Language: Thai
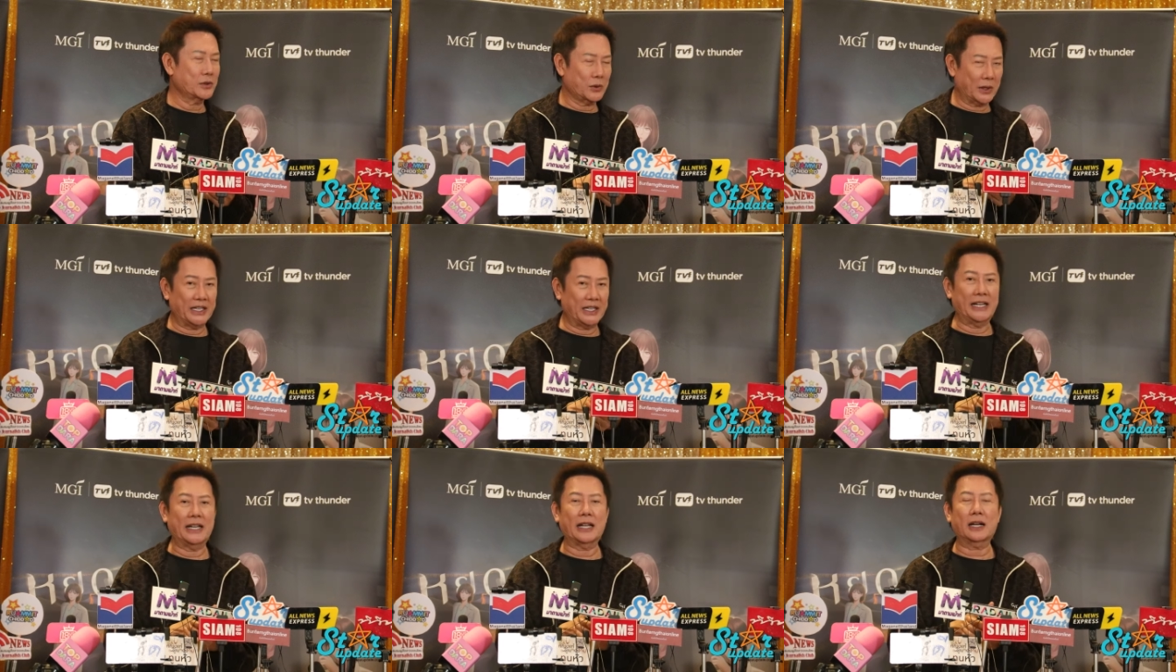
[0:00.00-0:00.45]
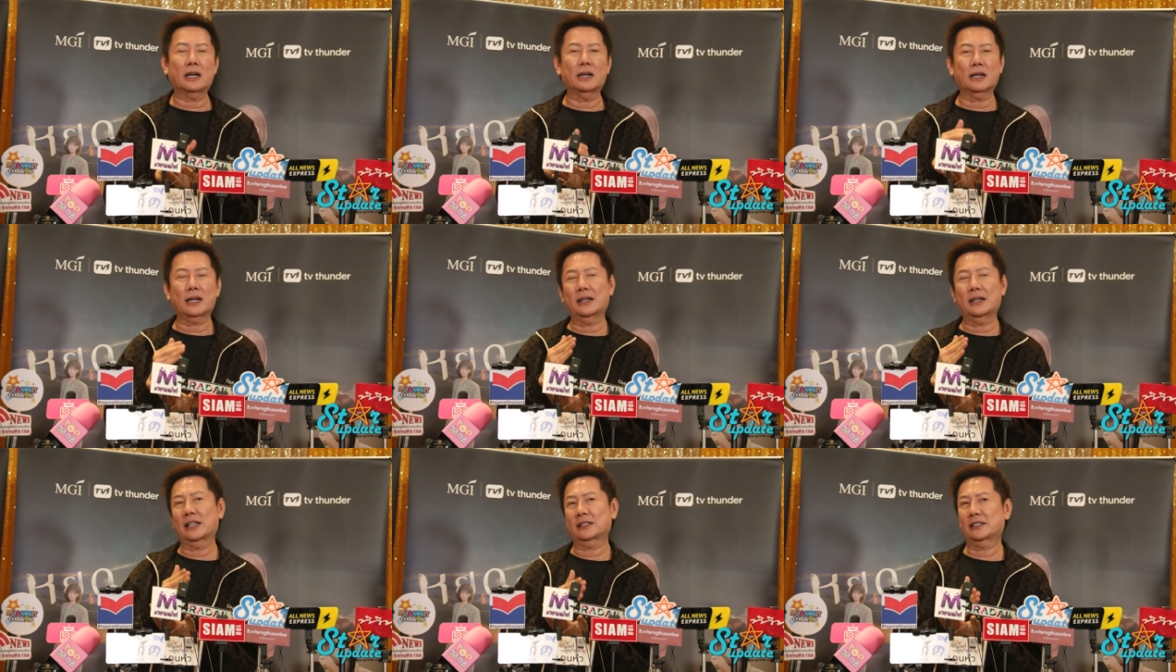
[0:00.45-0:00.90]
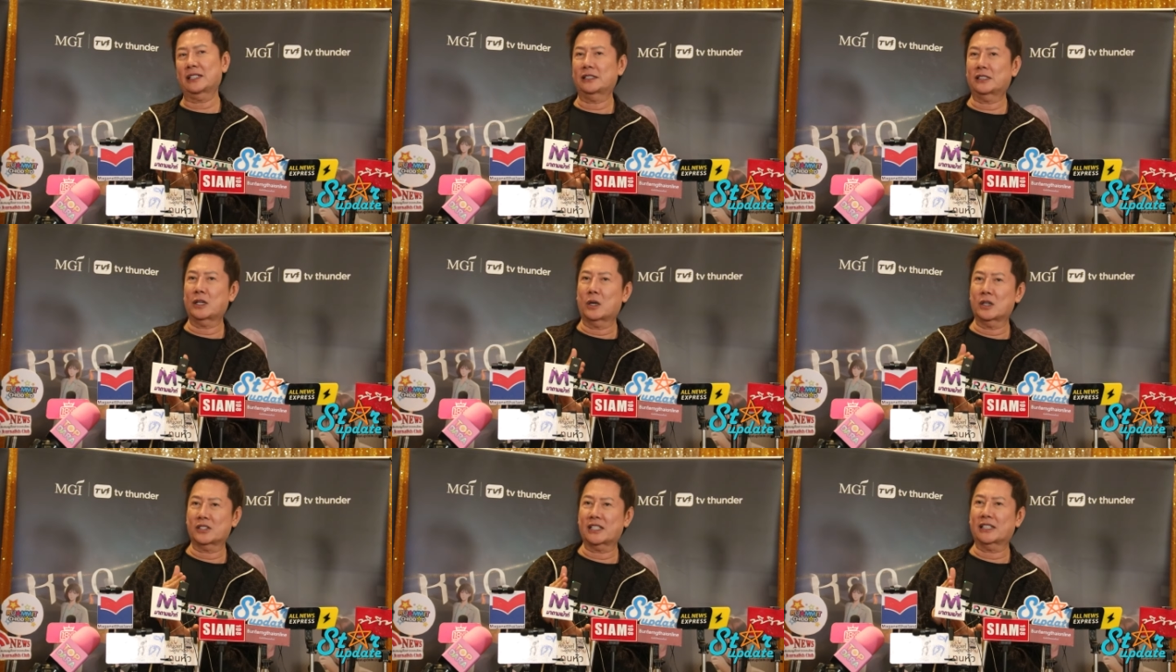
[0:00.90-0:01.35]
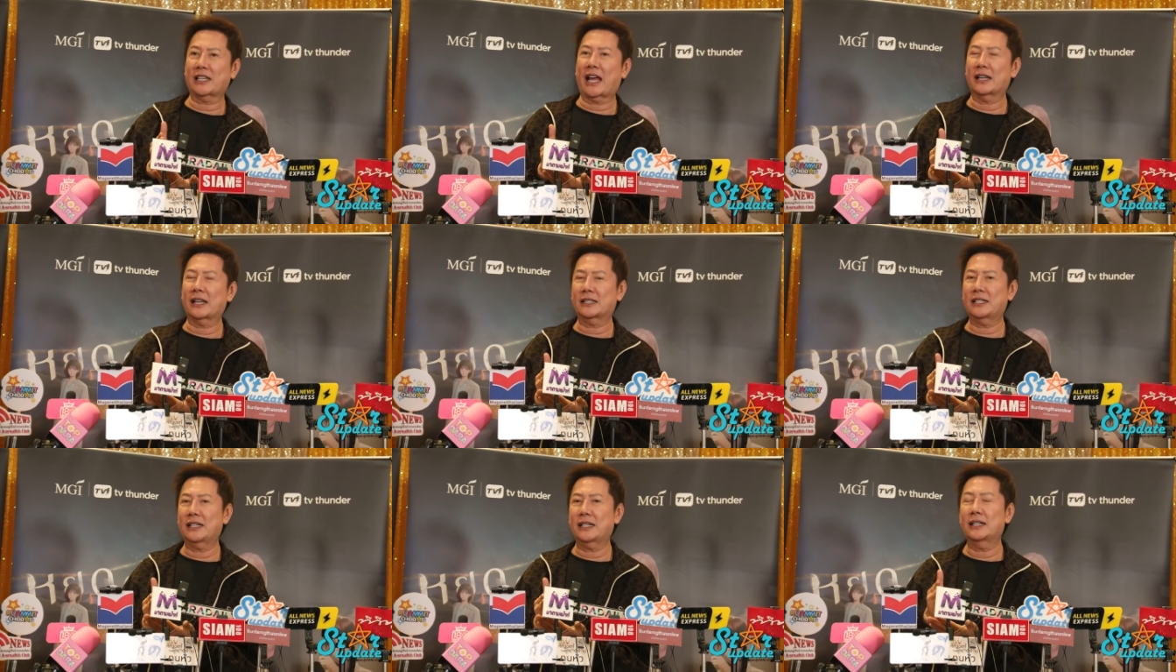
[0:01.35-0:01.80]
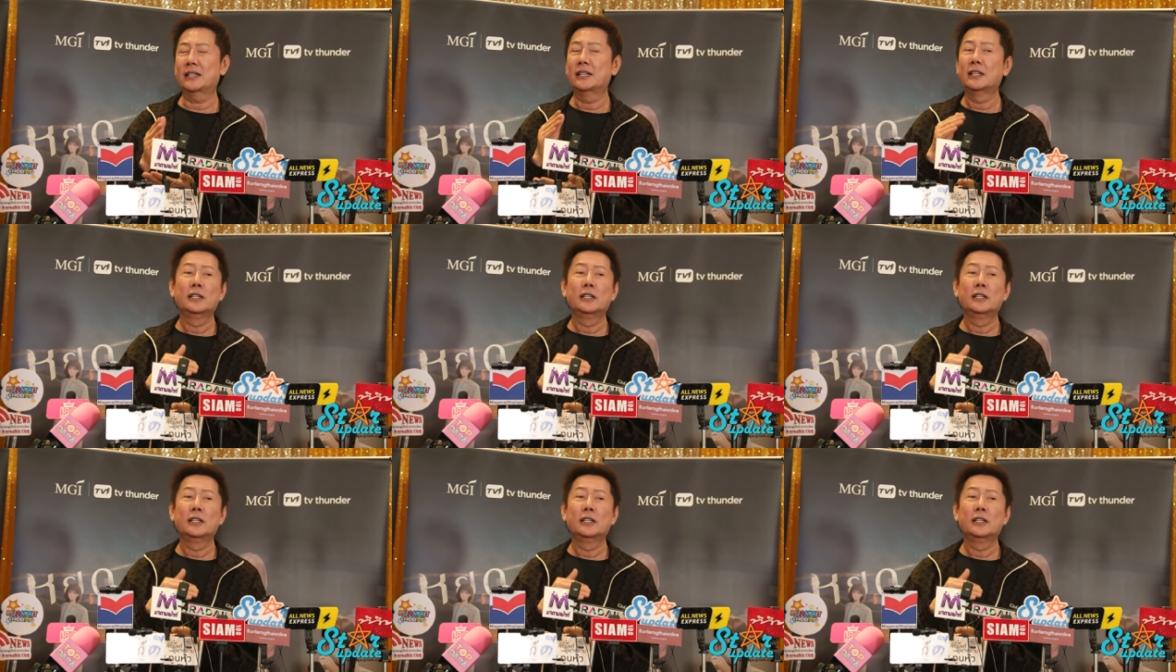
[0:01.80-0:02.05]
ส่วนนี้แล้วก็กำลังติดต่อสถานที่